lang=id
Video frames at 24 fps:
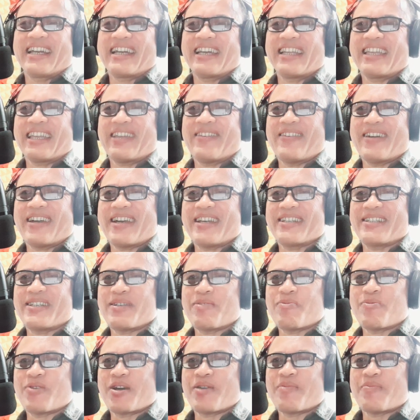Oke terima
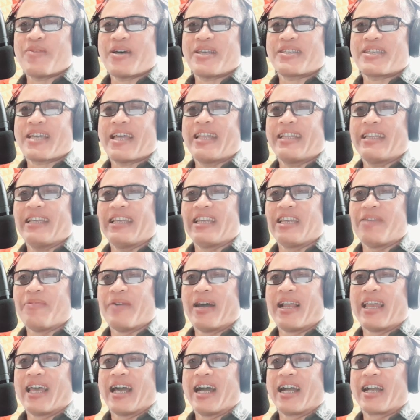kasih buat Mbak Santi di
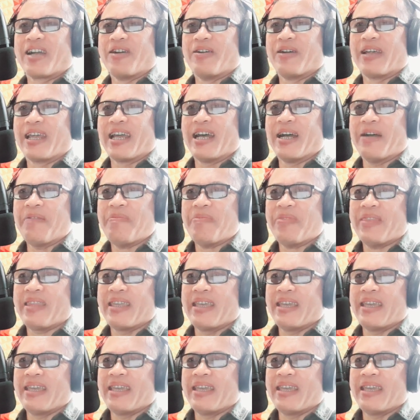Baliagung Agung ya